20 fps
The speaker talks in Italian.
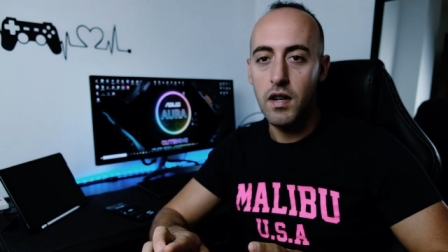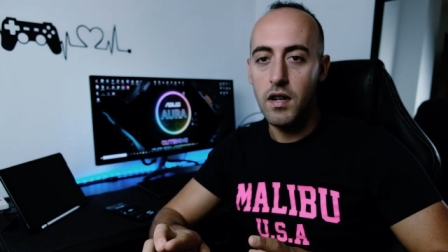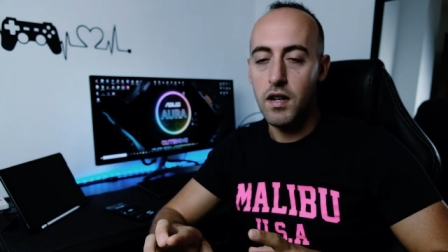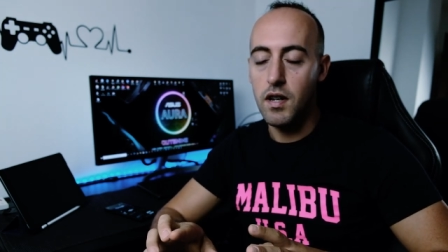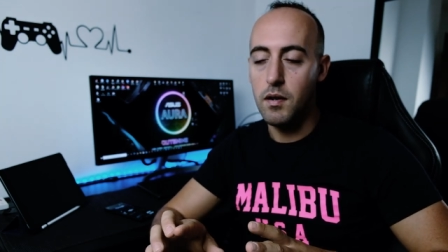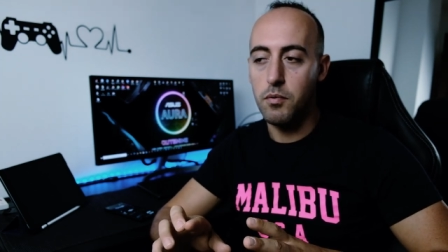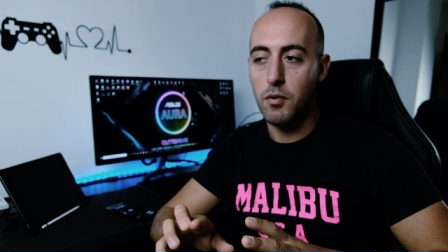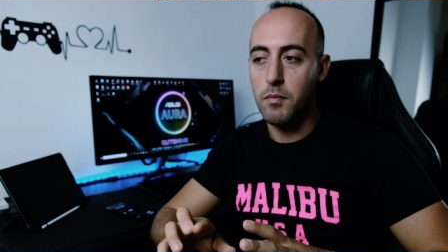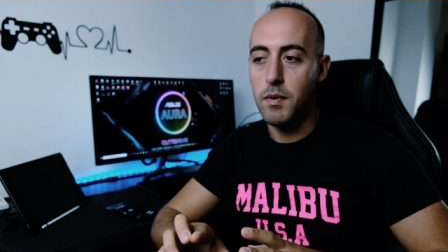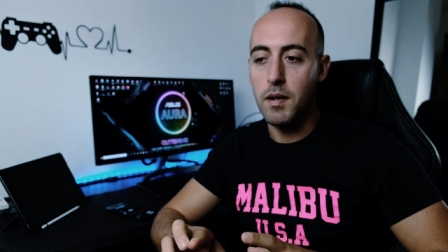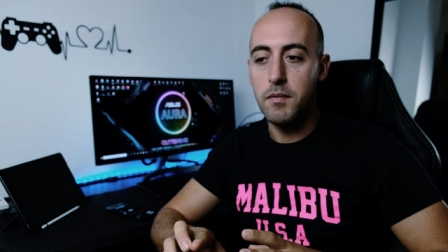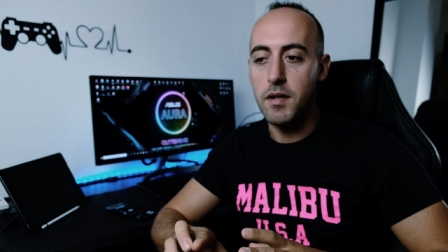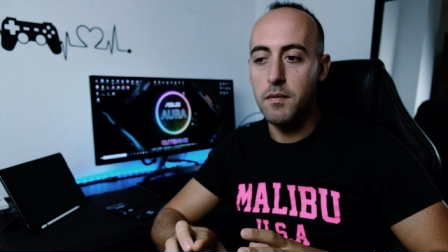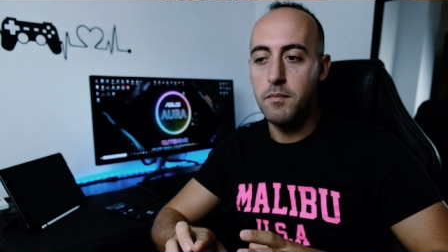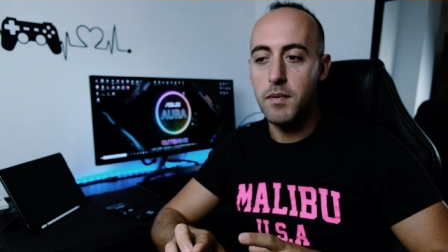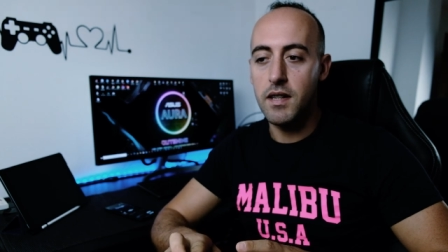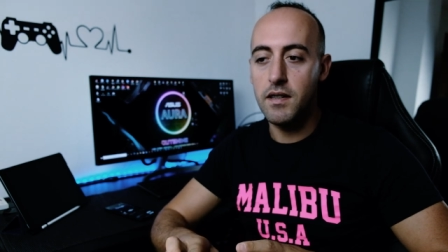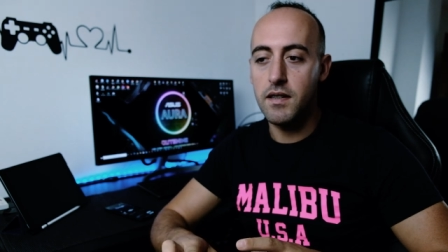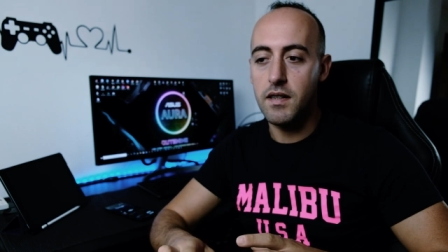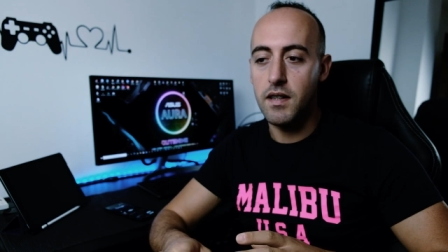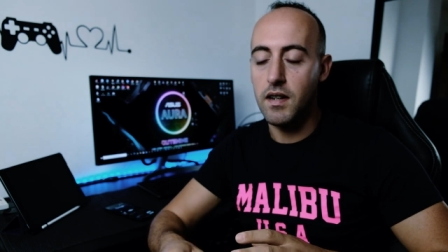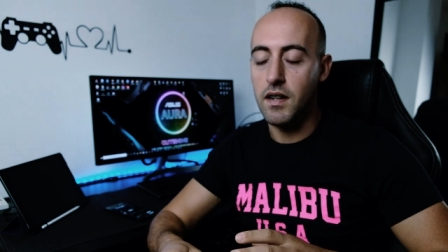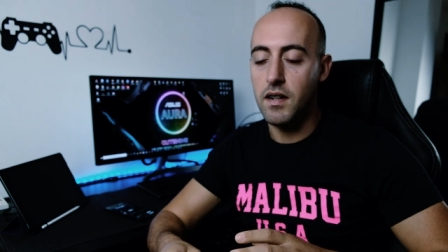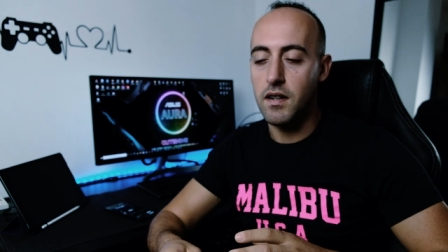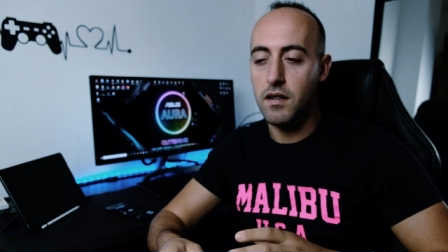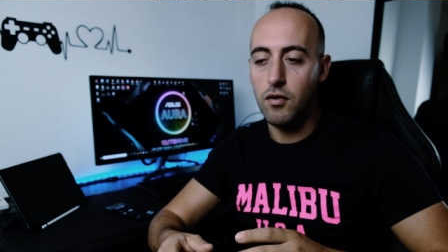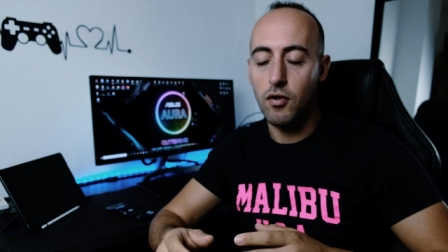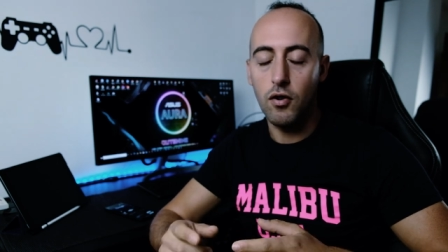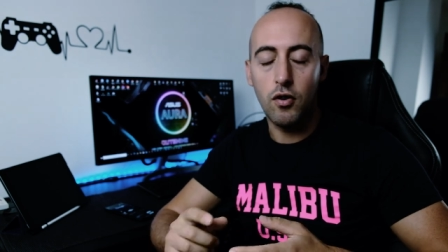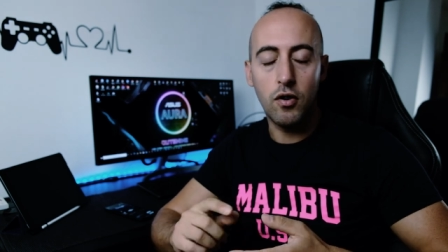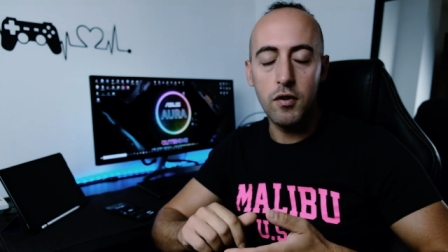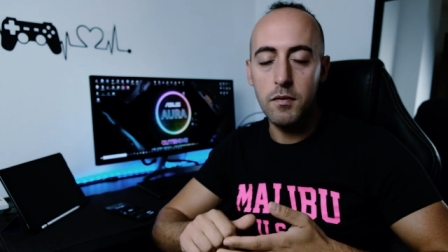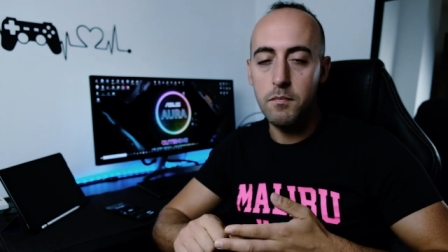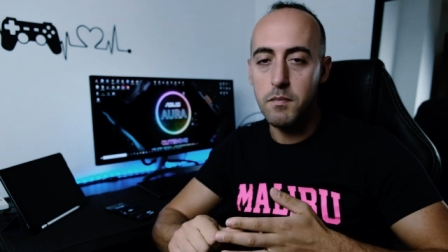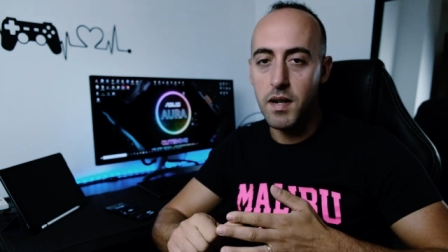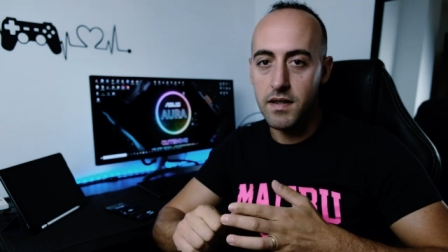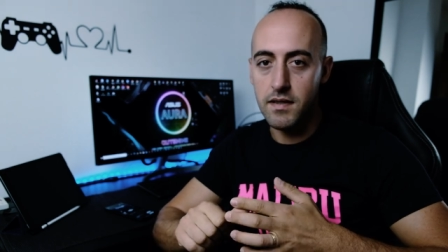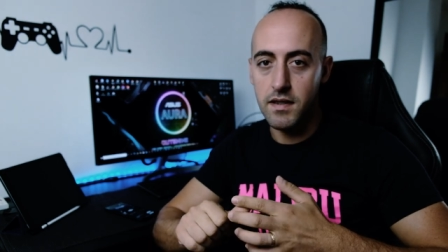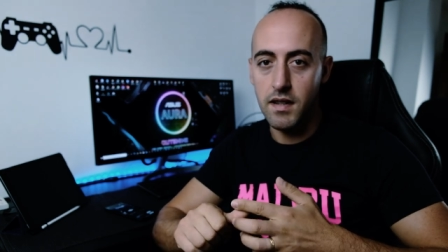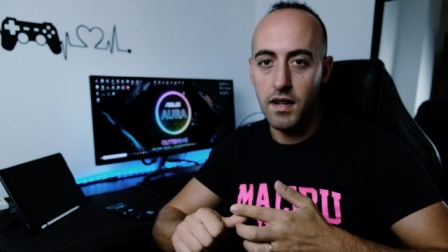e probabilmente o in
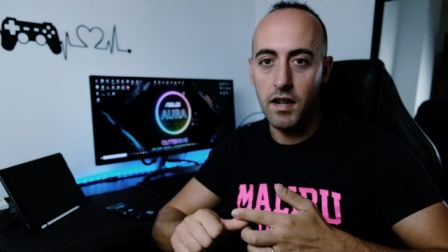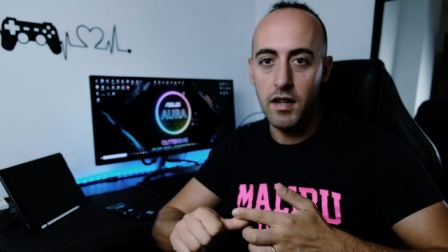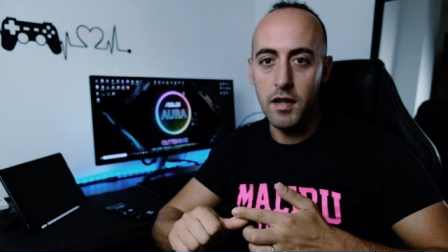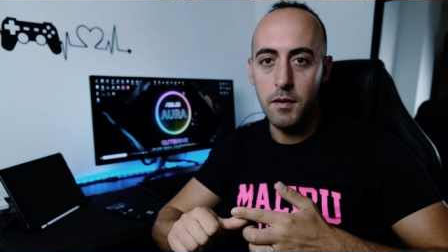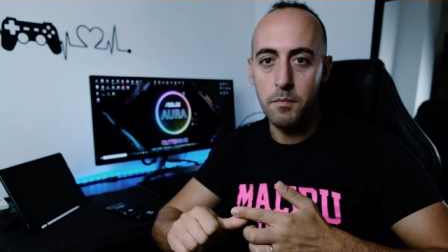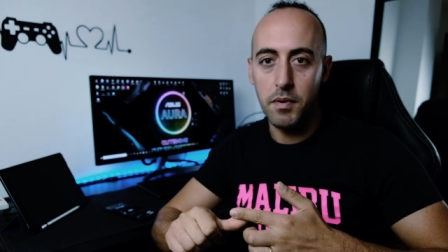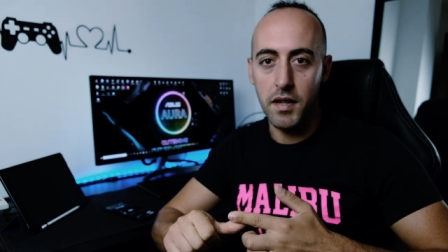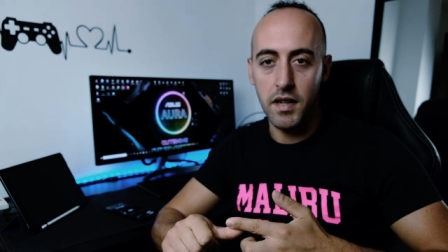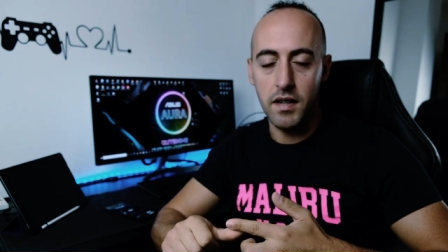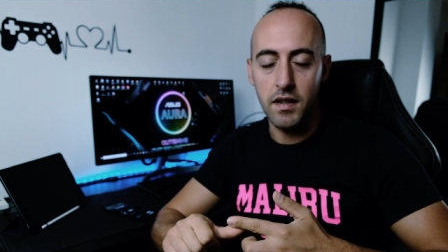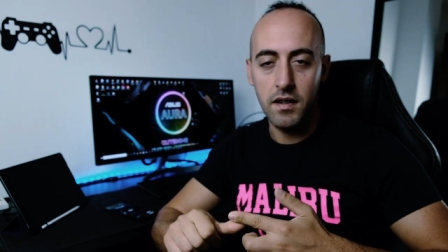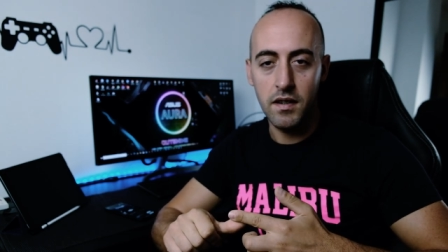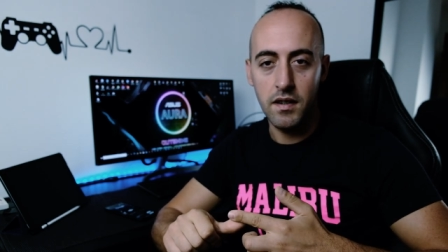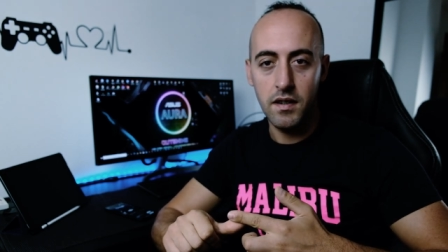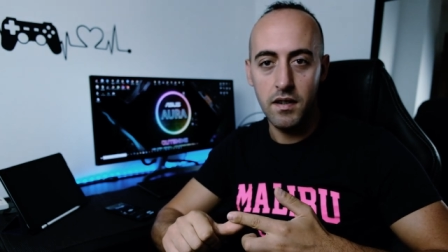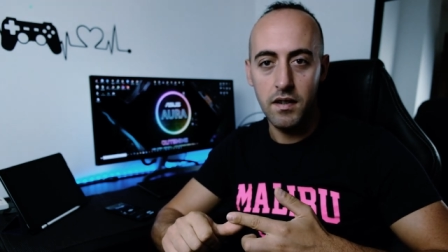base all'IP